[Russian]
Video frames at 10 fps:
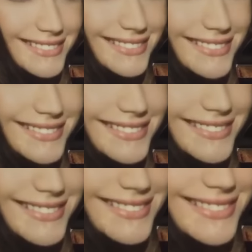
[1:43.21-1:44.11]
Конечно же,
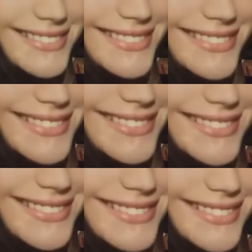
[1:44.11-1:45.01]
все вы захотели
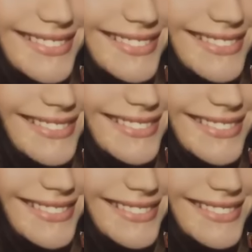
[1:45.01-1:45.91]
ее
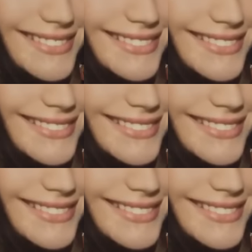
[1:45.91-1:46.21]
попробовать,